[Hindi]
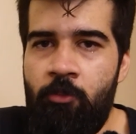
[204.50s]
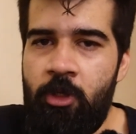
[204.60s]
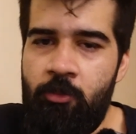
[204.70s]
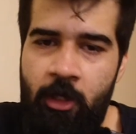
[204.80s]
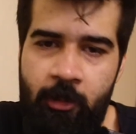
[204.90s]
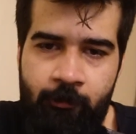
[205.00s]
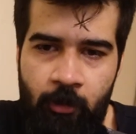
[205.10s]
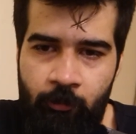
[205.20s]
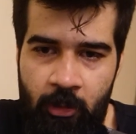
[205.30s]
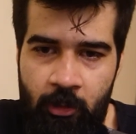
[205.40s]
फिर मैं
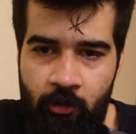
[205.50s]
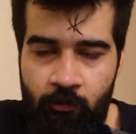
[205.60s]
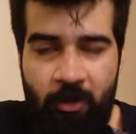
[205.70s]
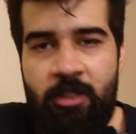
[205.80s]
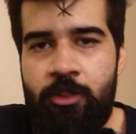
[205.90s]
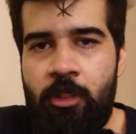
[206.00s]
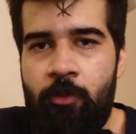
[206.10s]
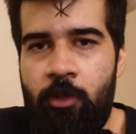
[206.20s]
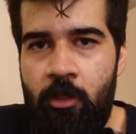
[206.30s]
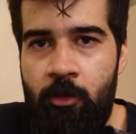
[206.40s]
अपने वालद
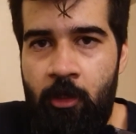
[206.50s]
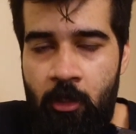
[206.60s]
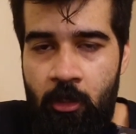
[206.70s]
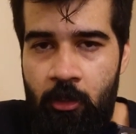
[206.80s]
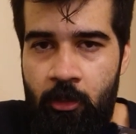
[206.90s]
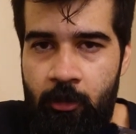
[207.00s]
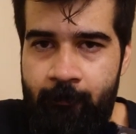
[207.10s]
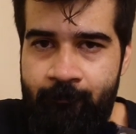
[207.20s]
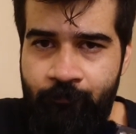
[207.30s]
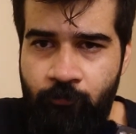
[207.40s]
साहब के आ,
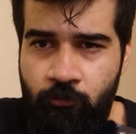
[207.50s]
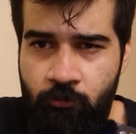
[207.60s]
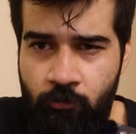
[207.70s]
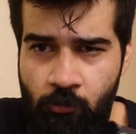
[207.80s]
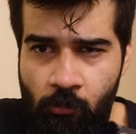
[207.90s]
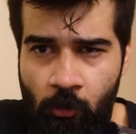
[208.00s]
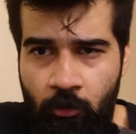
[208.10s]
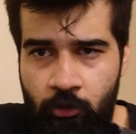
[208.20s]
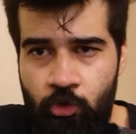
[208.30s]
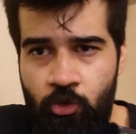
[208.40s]

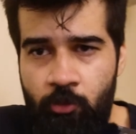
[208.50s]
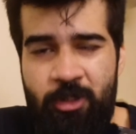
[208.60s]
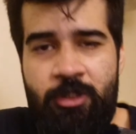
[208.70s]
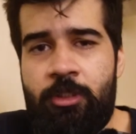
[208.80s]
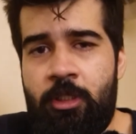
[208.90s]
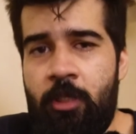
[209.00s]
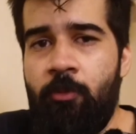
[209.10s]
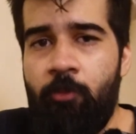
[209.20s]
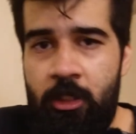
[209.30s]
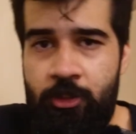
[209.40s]
जो बिज़नेस है
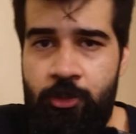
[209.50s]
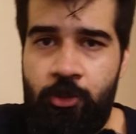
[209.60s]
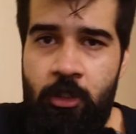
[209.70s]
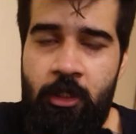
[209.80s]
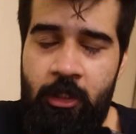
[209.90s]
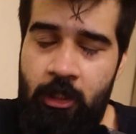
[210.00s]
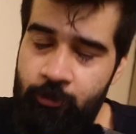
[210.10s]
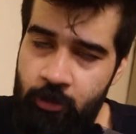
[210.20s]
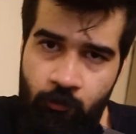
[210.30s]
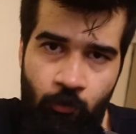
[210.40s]
पाक सर्जिकल के नाम
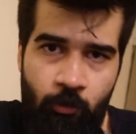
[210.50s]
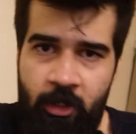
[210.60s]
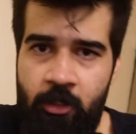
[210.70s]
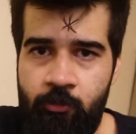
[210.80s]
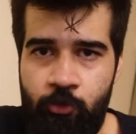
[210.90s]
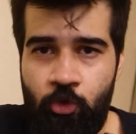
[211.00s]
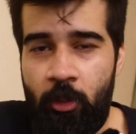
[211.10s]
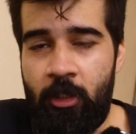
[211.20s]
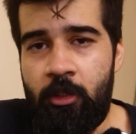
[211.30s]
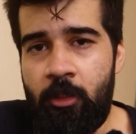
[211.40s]
से वो मैंने
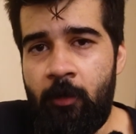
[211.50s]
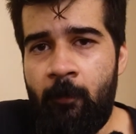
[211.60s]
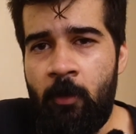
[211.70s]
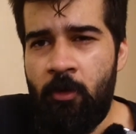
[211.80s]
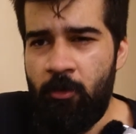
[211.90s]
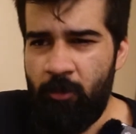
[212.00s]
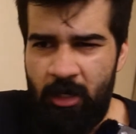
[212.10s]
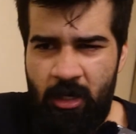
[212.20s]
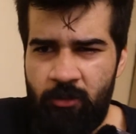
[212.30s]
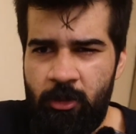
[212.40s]
ज्वाइन कर दिया
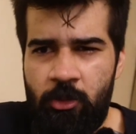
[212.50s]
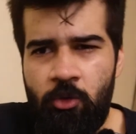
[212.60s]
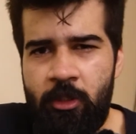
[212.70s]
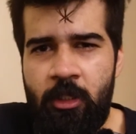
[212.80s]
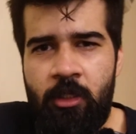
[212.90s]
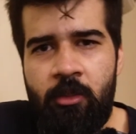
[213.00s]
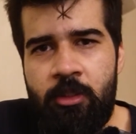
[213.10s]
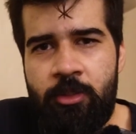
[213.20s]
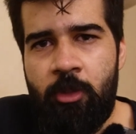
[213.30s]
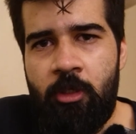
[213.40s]
मैंने कहा मैं थोड़ी देर
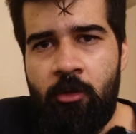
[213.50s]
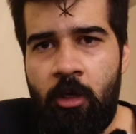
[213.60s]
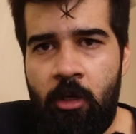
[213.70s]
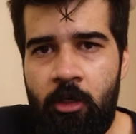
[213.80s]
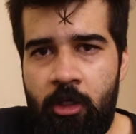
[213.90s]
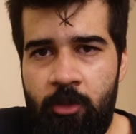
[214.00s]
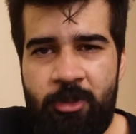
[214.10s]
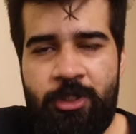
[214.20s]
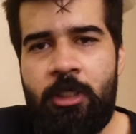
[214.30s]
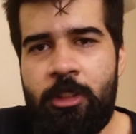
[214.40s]
इसमें
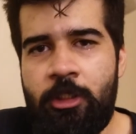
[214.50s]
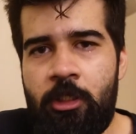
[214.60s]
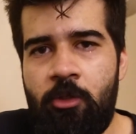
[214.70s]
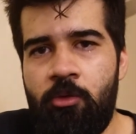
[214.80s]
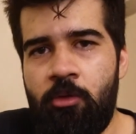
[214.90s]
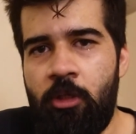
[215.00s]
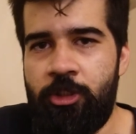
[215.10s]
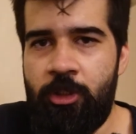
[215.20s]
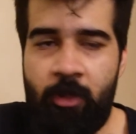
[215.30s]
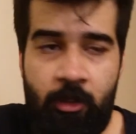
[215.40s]
बिज़ी रह जाता हूँ
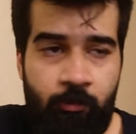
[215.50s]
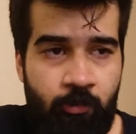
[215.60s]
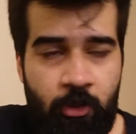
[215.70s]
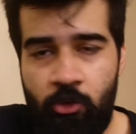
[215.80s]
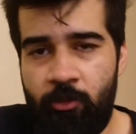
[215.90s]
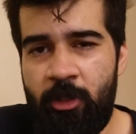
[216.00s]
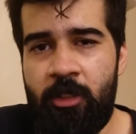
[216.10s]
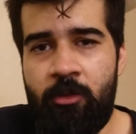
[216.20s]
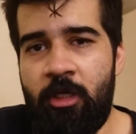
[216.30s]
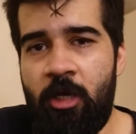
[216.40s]
जब मैं बिल्कुल मेरी
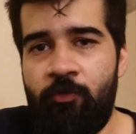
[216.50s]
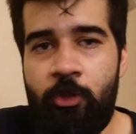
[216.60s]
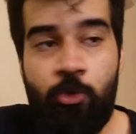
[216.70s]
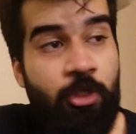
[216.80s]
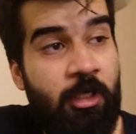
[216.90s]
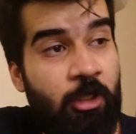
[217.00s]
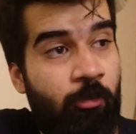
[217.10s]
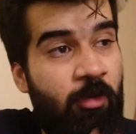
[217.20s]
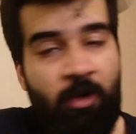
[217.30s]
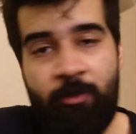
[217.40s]
रिकवरी हो जाएगी तो
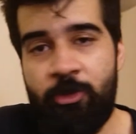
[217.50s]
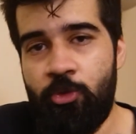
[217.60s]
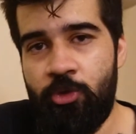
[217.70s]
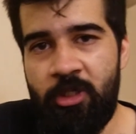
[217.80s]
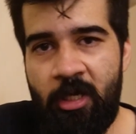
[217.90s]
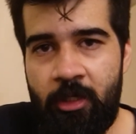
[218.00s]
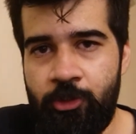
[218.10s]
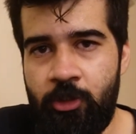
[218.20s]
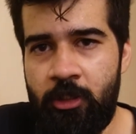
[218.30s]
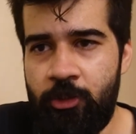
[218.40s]
मैं वापस उसी
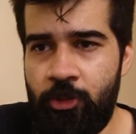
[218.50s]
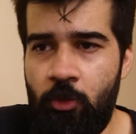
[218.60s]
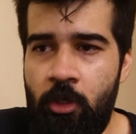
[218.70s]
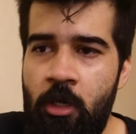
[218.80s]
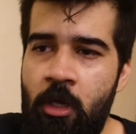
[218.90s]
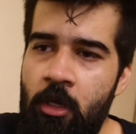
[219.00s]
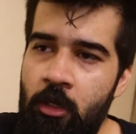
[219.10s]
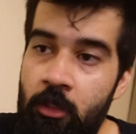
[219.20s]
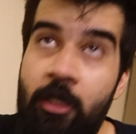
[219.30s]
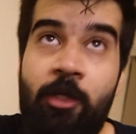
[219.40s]
डायरेक्शन के अंदर जाऊँगा
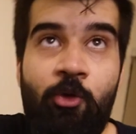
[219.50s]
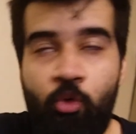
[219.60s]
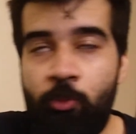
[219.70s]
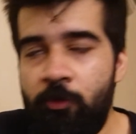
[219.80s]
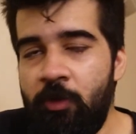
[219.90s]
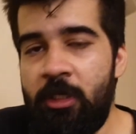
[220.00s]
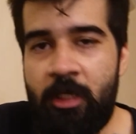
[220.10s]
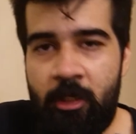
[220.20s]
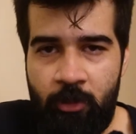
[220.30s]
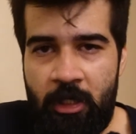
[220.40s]
लेकिन ऊपर वाले
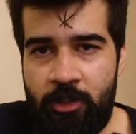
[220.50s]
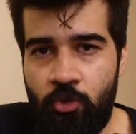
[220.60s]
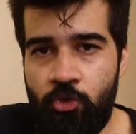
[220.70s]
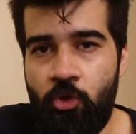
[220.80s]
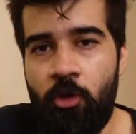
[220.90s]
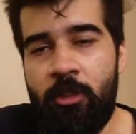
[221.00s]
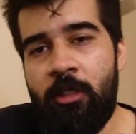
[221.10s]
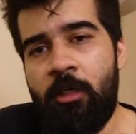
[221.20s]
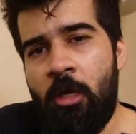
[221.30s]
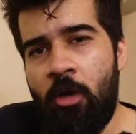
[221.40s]
के प्लान्स कुछ और
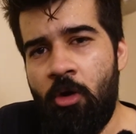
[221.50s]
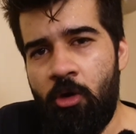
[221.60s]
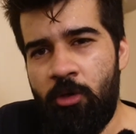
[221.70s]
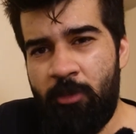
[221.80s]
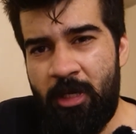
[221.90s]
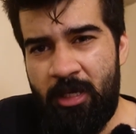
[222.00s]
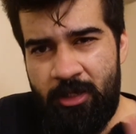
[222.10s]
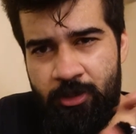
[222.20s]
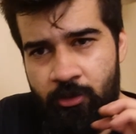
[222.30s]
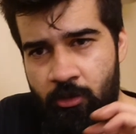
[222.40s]
थे और मैं
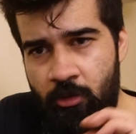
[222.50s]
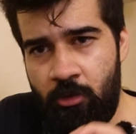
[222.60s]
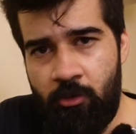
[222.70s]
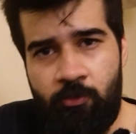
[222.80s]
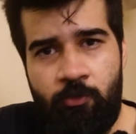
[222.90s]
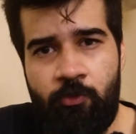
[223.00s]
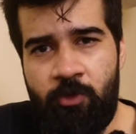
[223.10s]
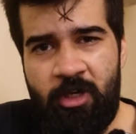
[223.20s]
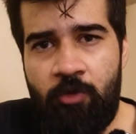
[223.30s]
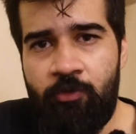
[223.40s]
इस
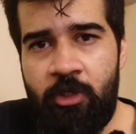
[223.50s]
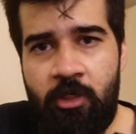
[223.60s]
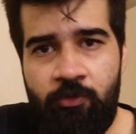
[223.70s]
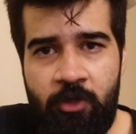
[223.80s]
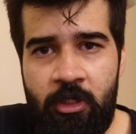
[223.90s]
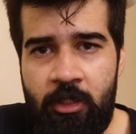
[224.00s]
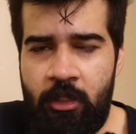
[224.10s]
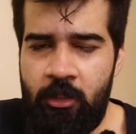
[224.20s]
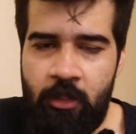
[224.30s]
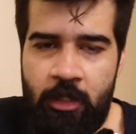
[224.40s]
रिकवरी की फील्ड के
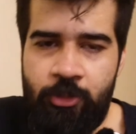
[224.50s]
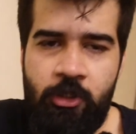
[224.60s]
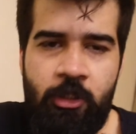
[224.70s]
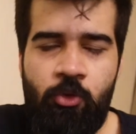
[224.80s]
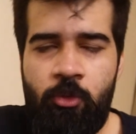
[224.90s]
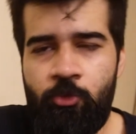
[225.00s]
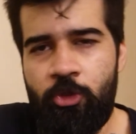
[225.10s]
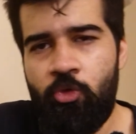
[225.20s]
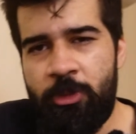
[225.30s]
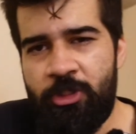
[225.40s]
अंदर नेचुरली क्योंकि मुझे
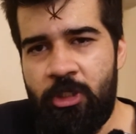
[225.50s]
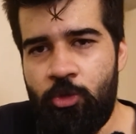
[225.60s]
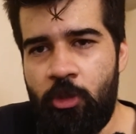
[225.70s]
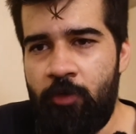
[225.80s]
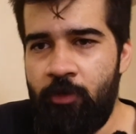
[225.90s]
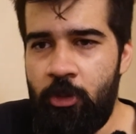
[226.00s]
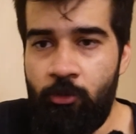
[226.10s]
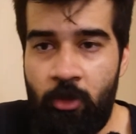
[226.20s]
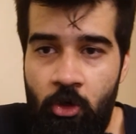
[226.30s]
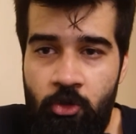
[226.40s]
लूपस रह चुका हुआ है तो
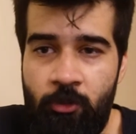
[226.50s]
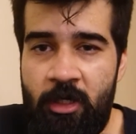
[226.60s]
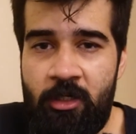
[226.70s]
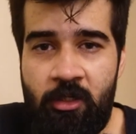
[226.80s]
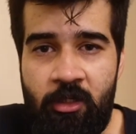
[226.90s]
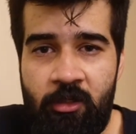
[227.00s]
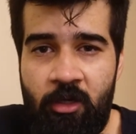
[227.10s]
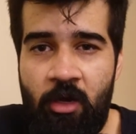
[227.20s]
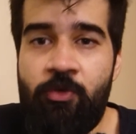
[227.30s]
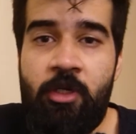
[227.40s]
मैं ऑटोमेटिकली
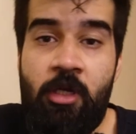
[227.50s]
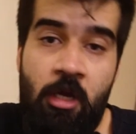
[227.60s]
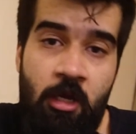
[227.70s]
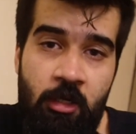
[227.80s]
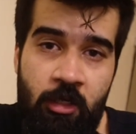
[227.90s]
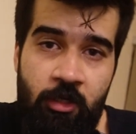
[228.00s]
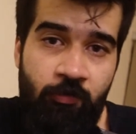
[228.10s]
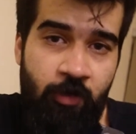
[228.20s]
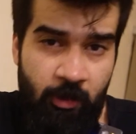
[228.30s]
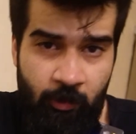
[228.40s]
रिकवरी की
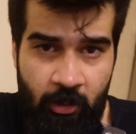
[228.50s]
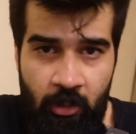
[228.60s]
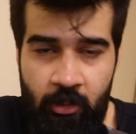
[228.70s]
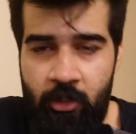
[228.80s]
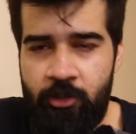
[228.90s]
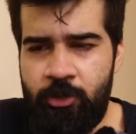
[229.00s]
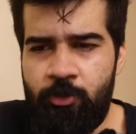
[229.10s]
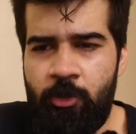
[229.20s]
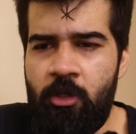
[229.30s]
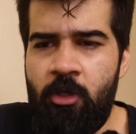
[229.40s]
फील्ड में आ गया
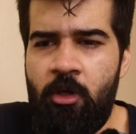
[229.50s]
जिसमें